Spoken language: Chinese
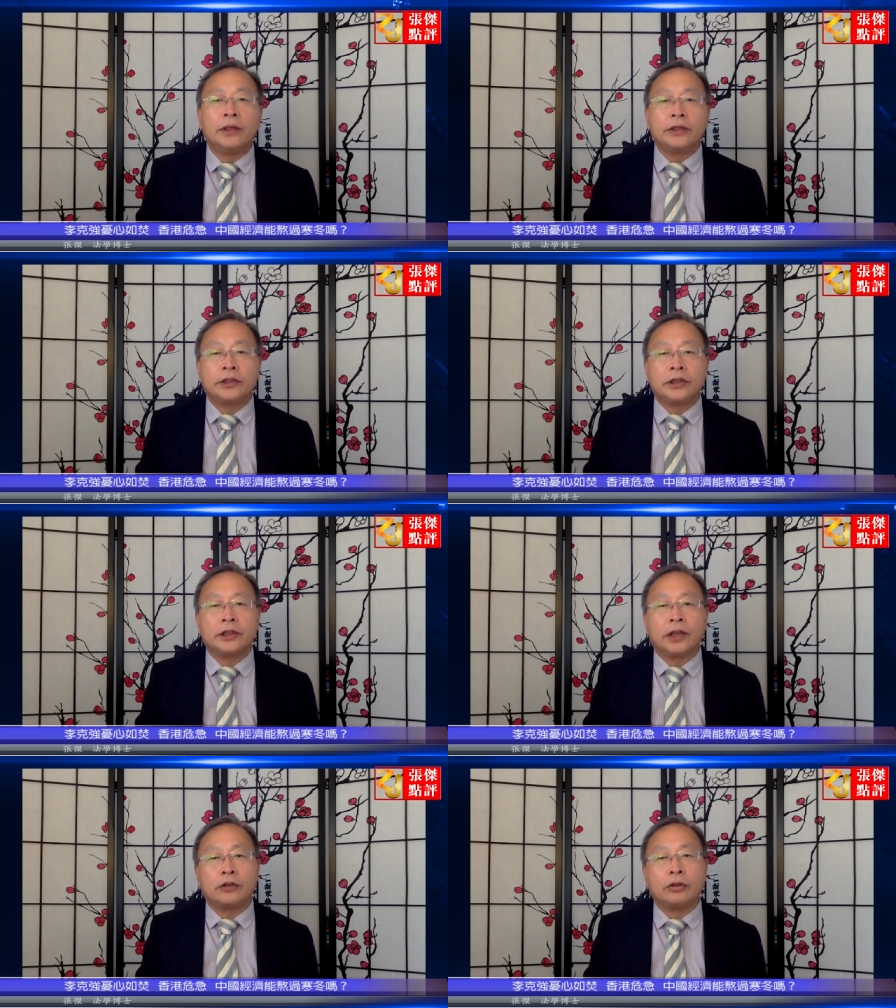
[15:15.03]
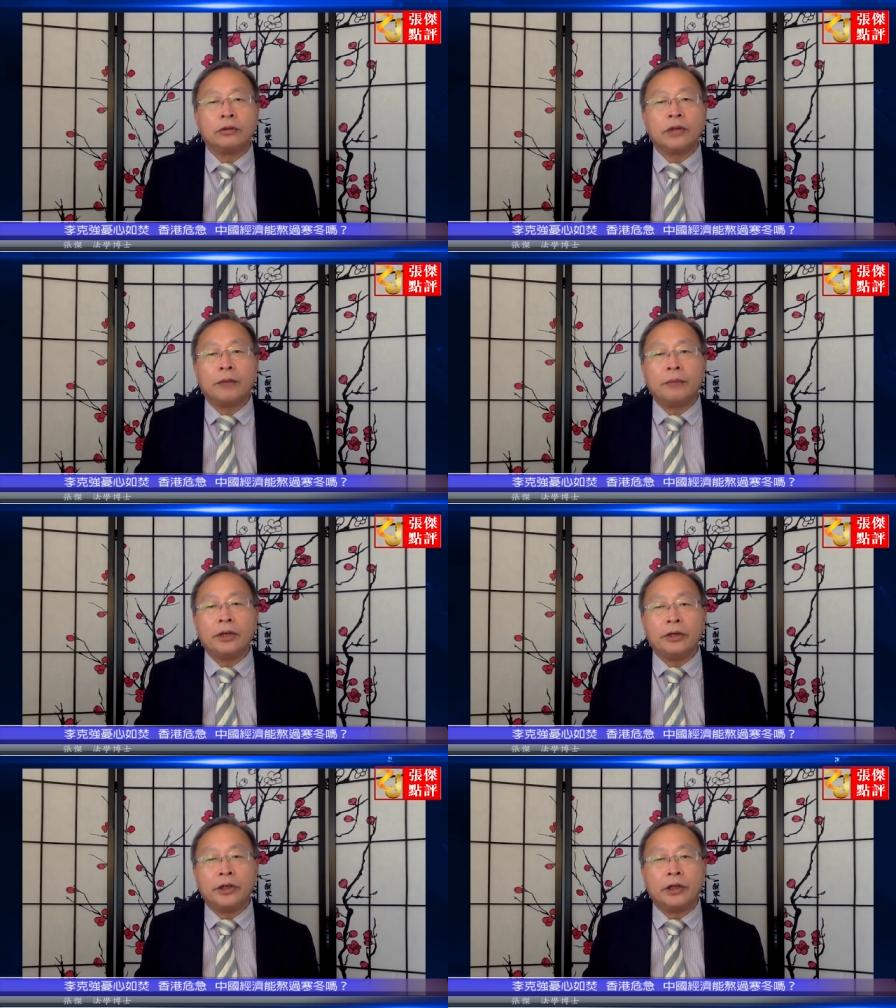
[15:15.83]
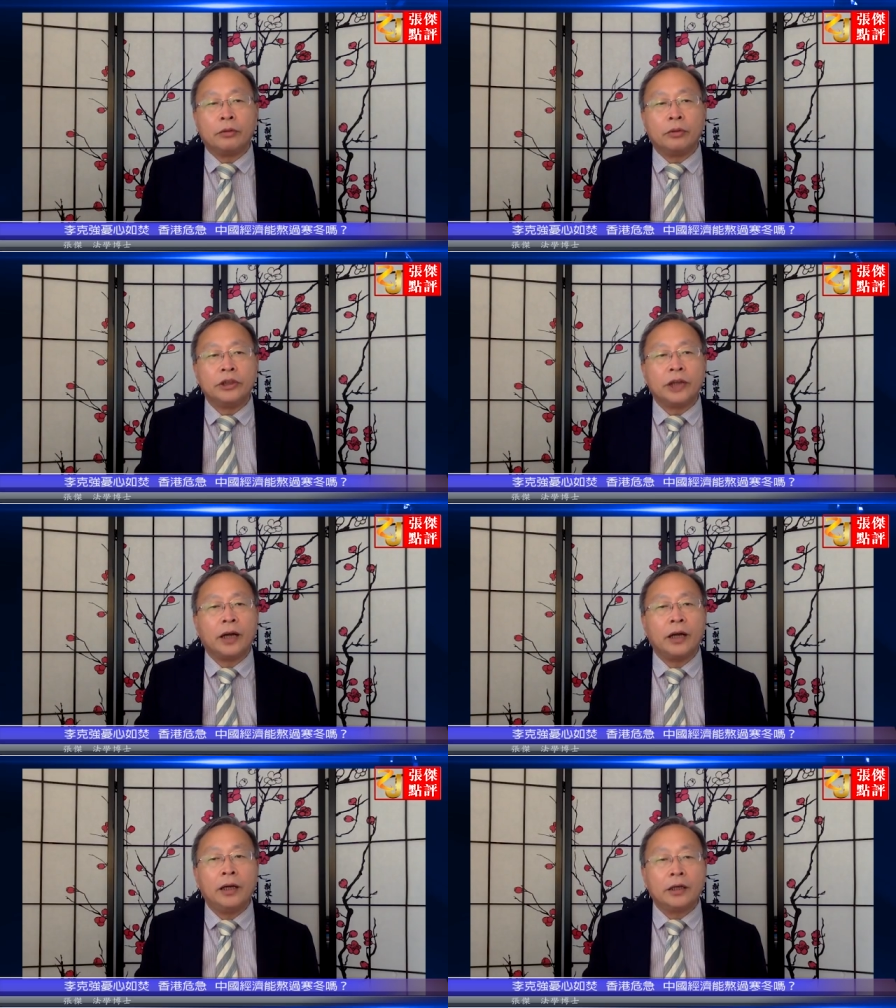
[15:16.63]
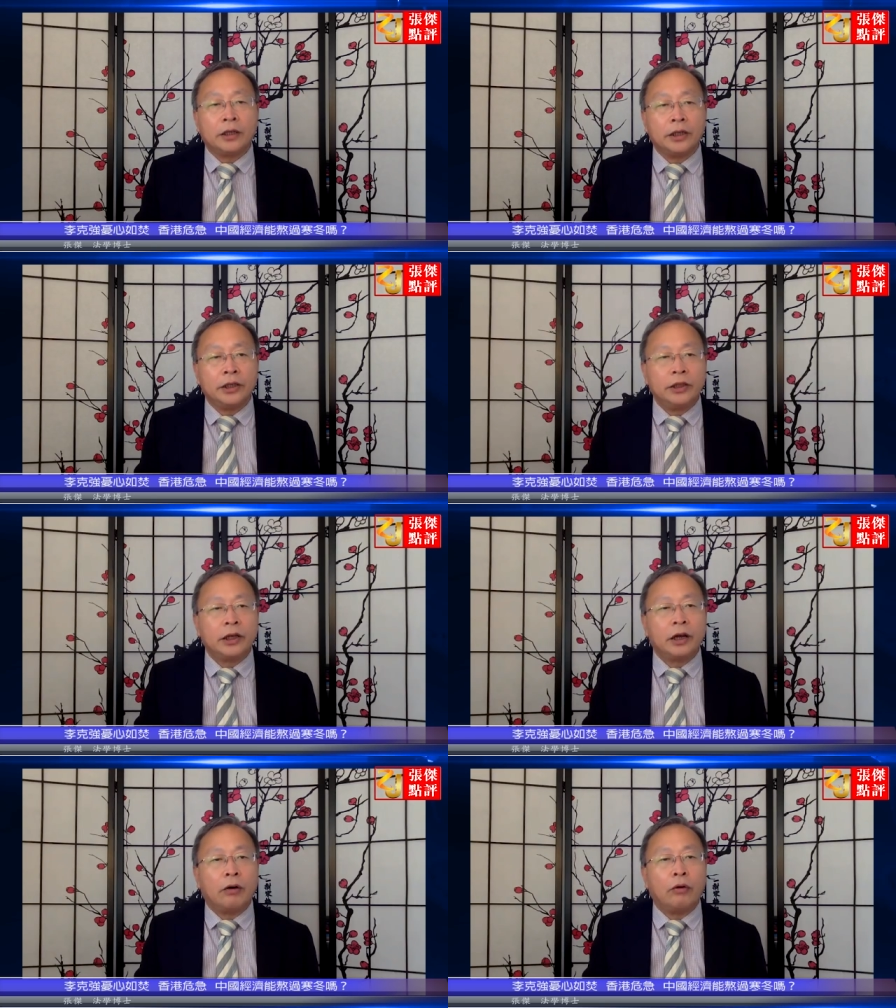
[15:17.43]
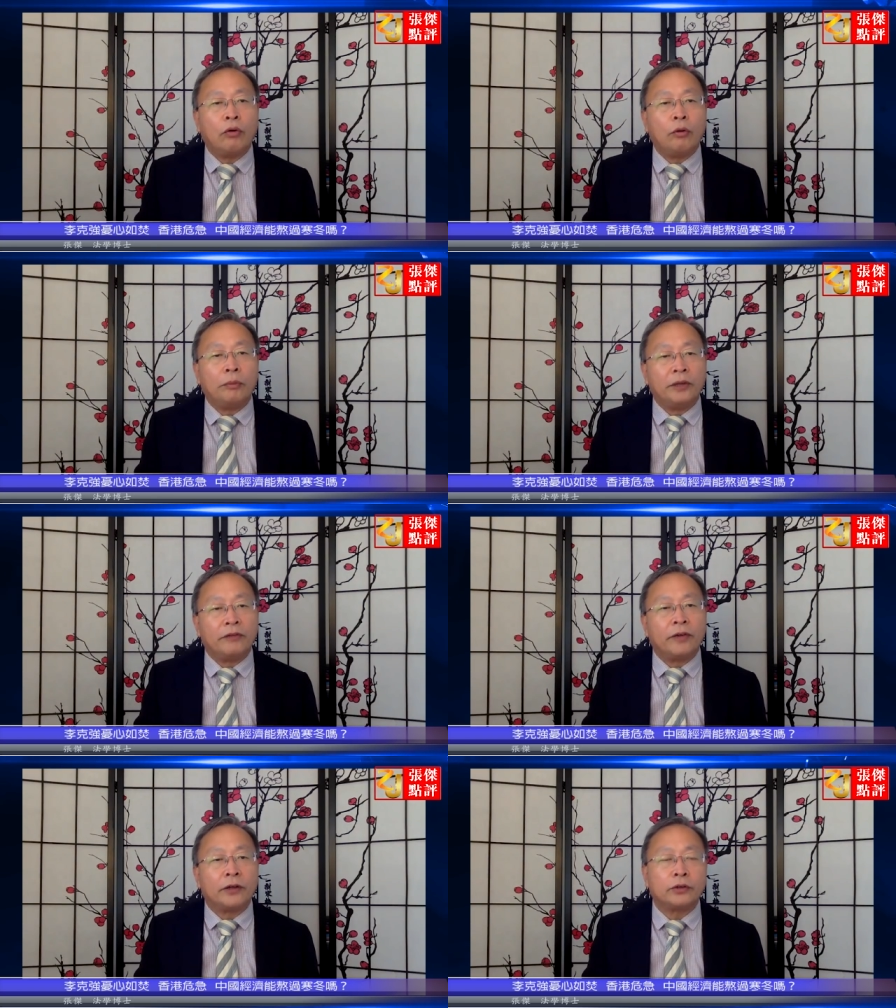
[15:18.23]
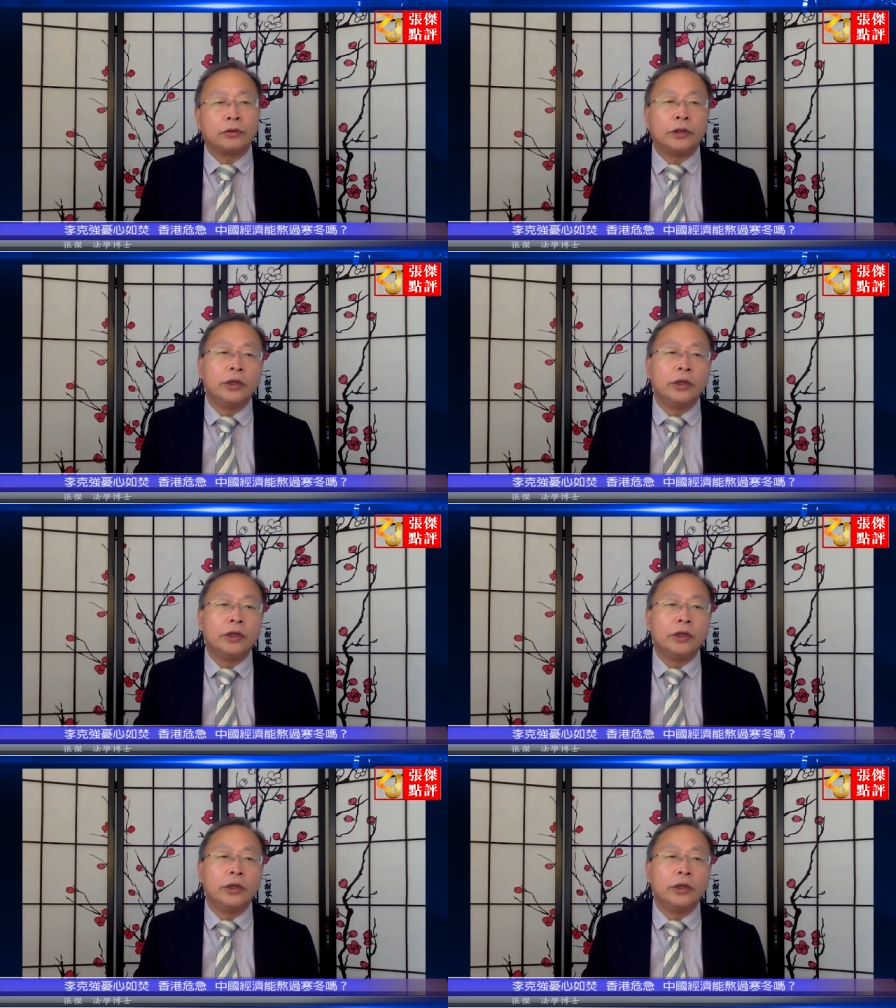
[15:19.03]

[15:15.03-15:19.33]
世界上从来没有一个国家可以依靠货币放水。